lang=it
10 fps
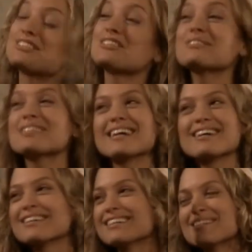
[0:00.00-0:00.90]
Adesso non
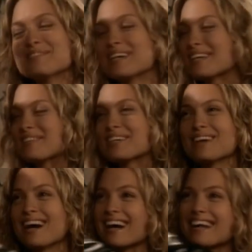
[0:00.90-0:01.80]
cercare di farmi
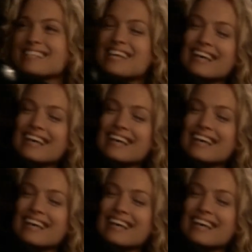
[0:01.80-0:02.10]
piangere,